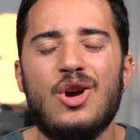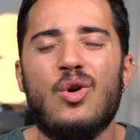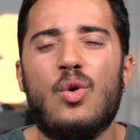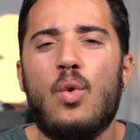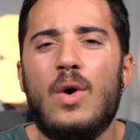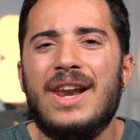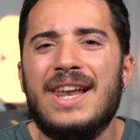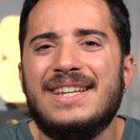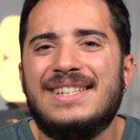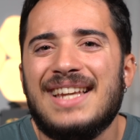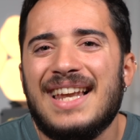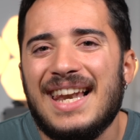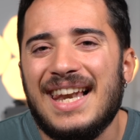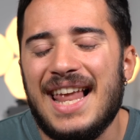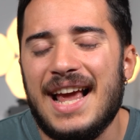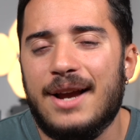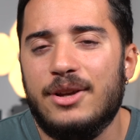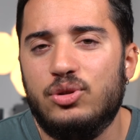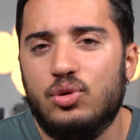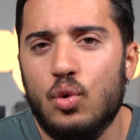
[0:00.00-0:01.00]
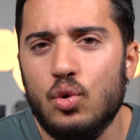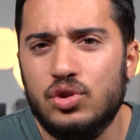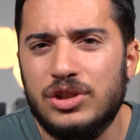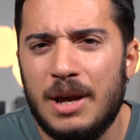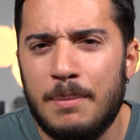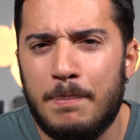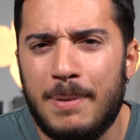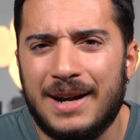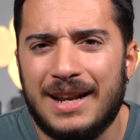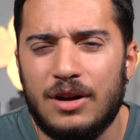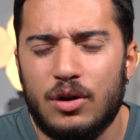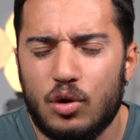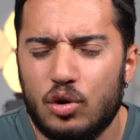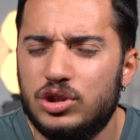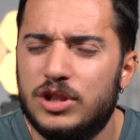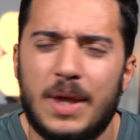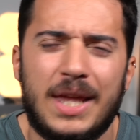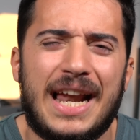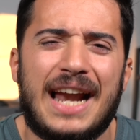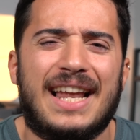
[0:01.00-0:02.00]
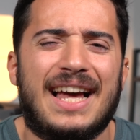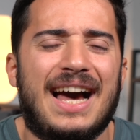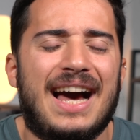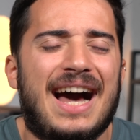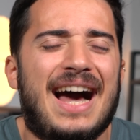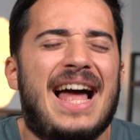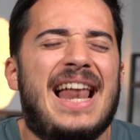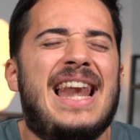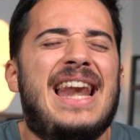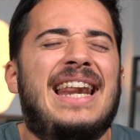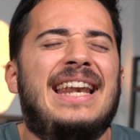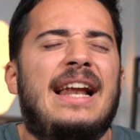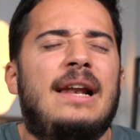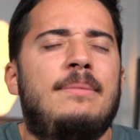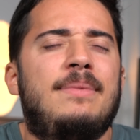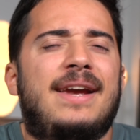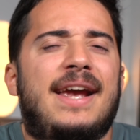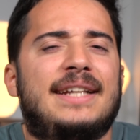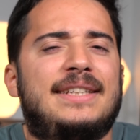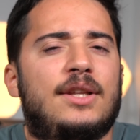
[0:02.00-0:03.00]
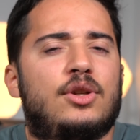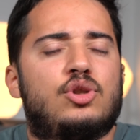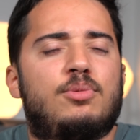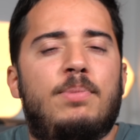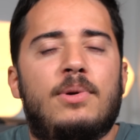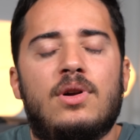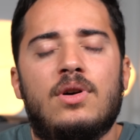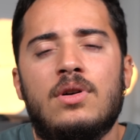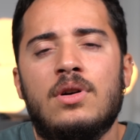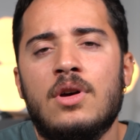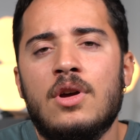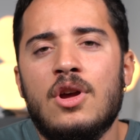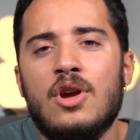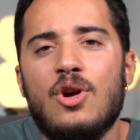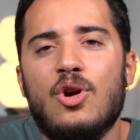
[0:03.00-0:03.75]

¿Cuál es la excusa para no considerar al Realme GT2 Pro